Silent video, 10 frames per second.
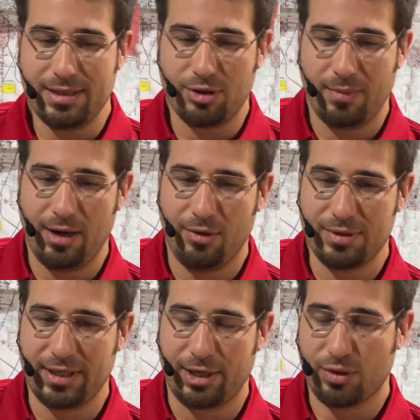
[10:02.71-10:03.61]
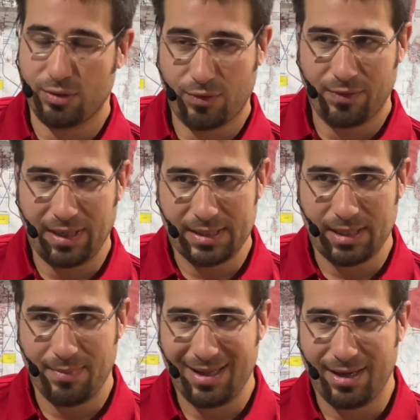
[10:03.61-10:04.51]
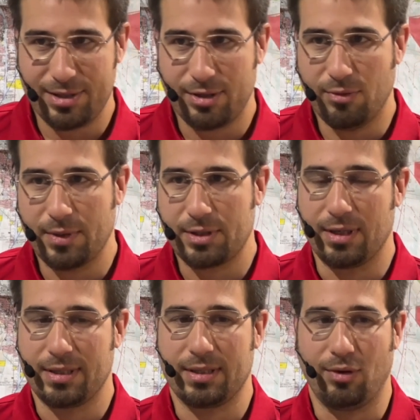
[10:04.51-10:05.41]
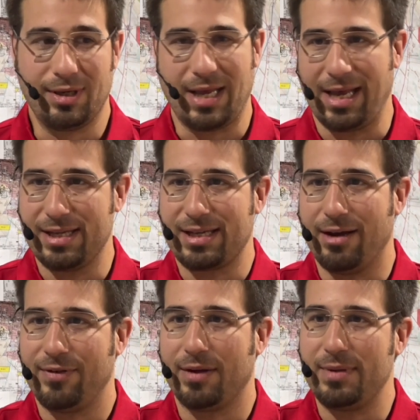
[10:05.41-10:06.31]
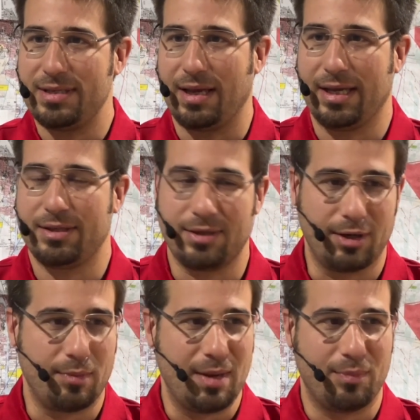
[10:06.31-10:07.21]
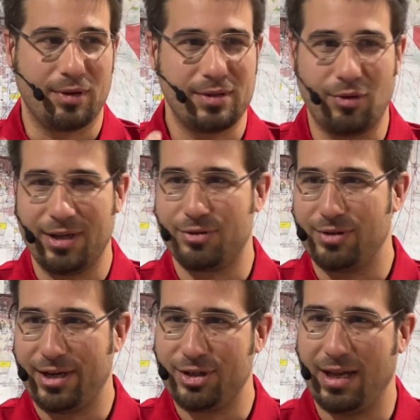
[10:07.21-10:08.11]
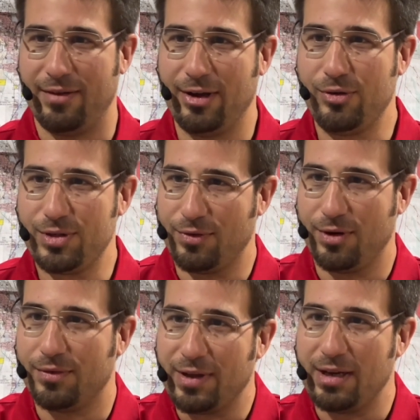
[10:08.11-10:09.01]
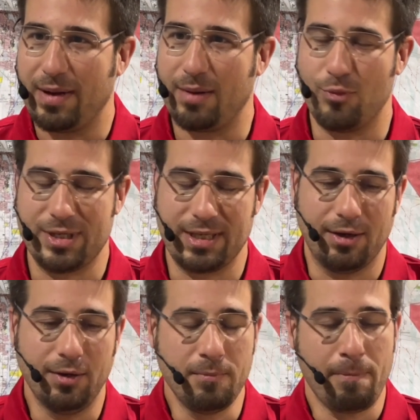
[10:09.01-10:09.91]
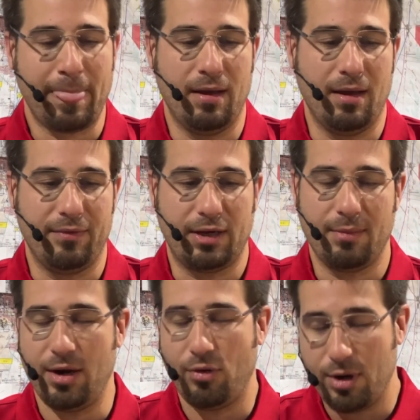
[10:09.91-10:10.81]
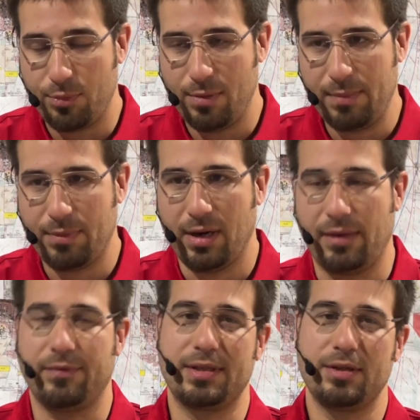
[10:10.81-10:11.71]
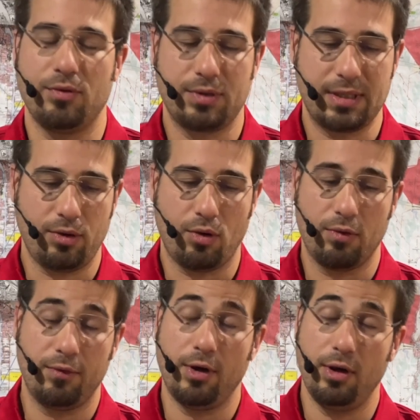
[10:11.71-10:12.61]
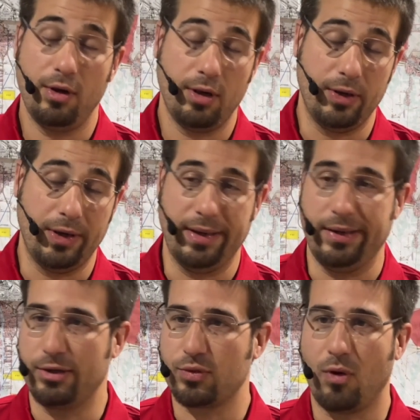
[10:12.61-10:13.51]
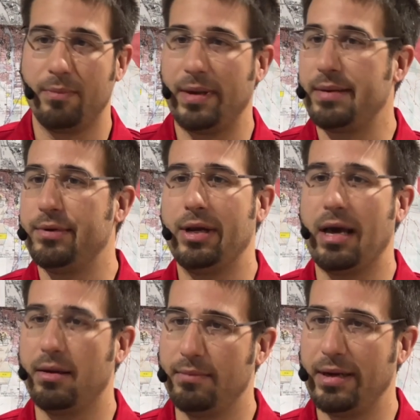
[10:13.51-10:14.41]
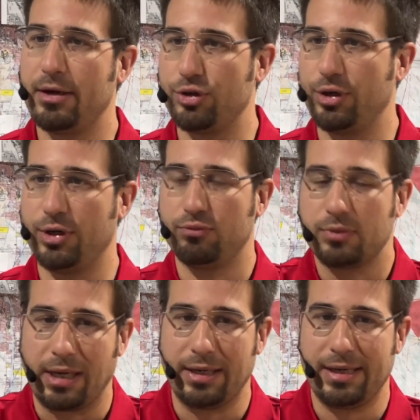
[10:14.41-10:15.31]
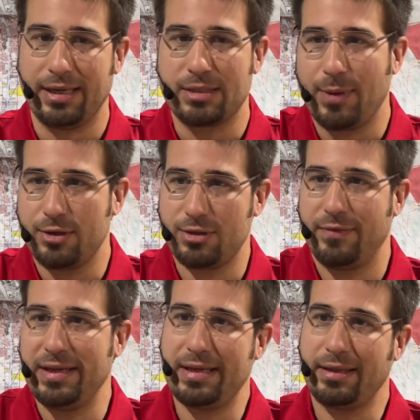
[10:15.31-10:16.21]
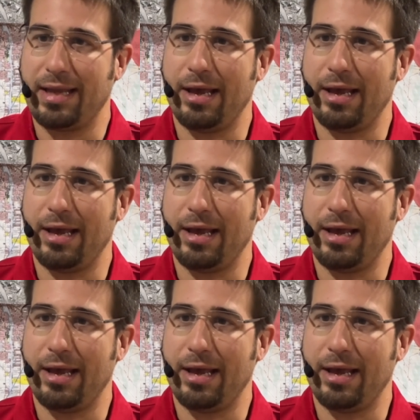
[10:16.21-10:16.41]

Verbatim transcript: sur un ballon, c'est quelque chose qu'il faut faire extrêmement attention parce que si on, ça reste renfermé, ça reste comme n'importe si on laisse du linge dans la il va finir par moisir là. Mm-hmm. fait que le ballon a un peu le même problème. si on sait qu'on revole le, soir même, le lendemain, dans un, dans un espace de 24-48